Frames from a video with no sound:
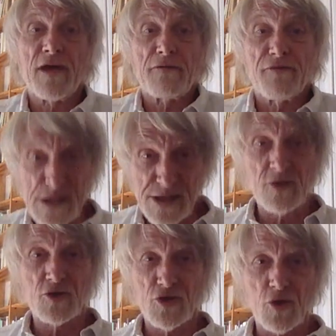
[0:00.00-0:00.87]
faire face
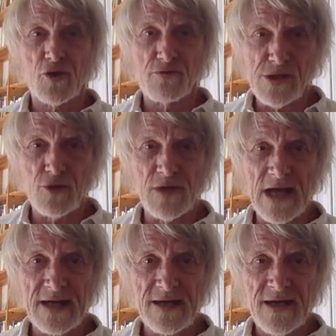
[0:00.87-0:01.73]
à un choc comme
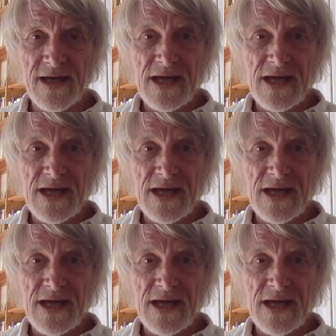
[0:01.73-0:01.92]
celui-là